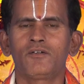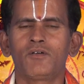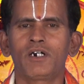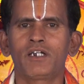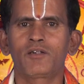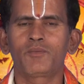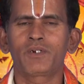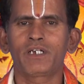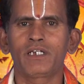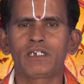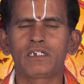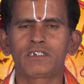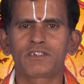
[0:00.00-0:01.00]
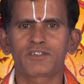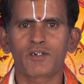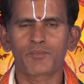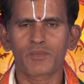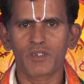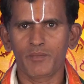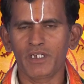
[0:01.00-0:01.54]
வளர்ப்புரை
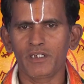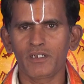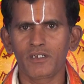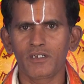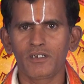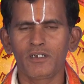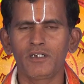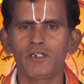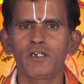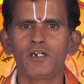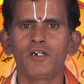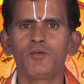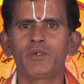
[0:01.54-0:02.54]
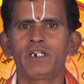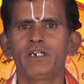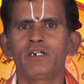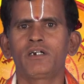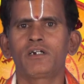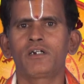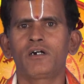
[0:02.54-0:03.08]
சப்தமி ஏழு மணி
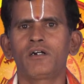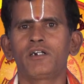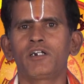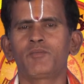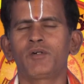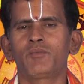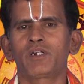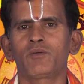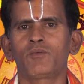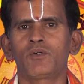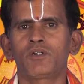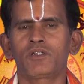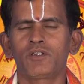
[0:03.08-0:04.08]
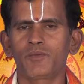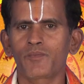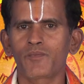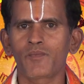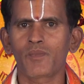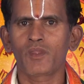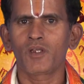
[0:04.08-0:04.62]
நாலு நிமிடம் வரை உள்ளது
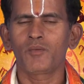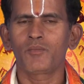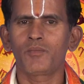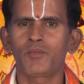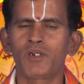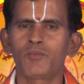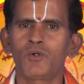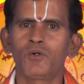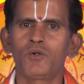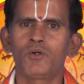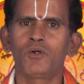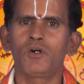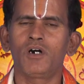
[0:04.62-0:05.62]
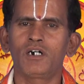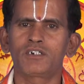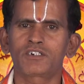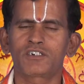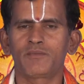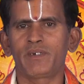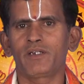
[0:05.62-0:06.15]
பின்பு
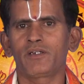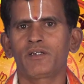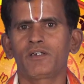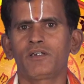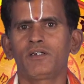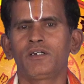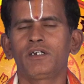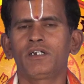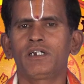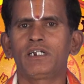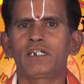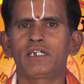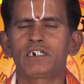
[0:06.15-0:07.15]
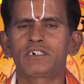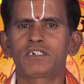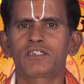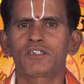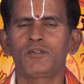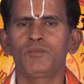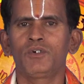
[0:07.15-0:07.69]
அஷ்டமி இன்றைய
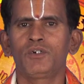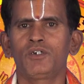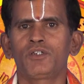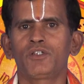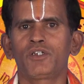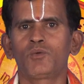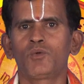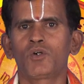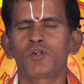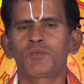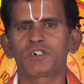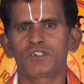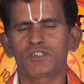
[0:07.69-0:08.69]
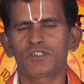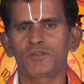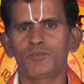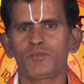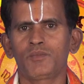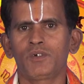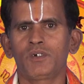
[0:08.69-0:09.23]
நட்சத்திரம் திருவோணம் நட்சத்திரம்
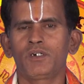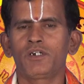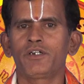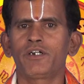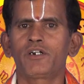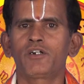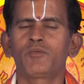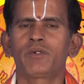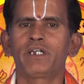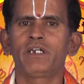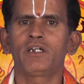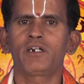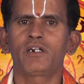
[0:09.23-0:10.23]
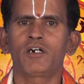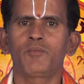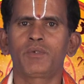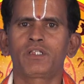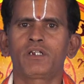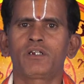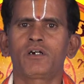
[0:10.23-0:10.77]
எட்டு மணி
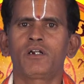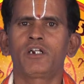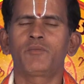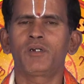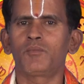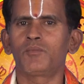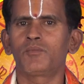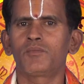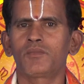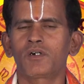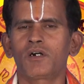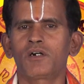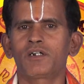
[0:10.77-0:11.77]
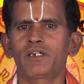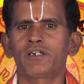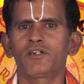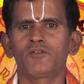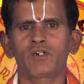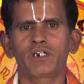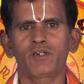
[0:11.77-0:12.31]
நாற்பத்தி நாலு நிமிடம் காலை
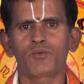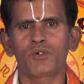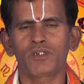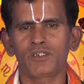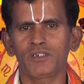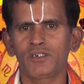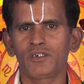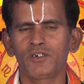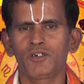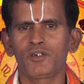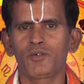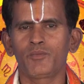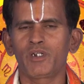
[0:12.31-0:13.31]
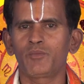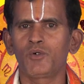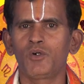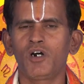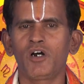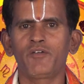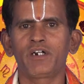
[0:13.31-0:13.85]
வரை உள்ளது பின்பு
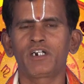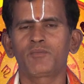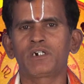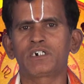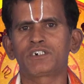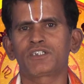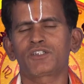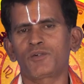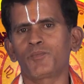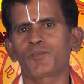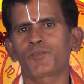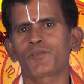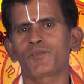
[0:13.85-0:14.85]
அவிட்டம் நட்சத்திரம்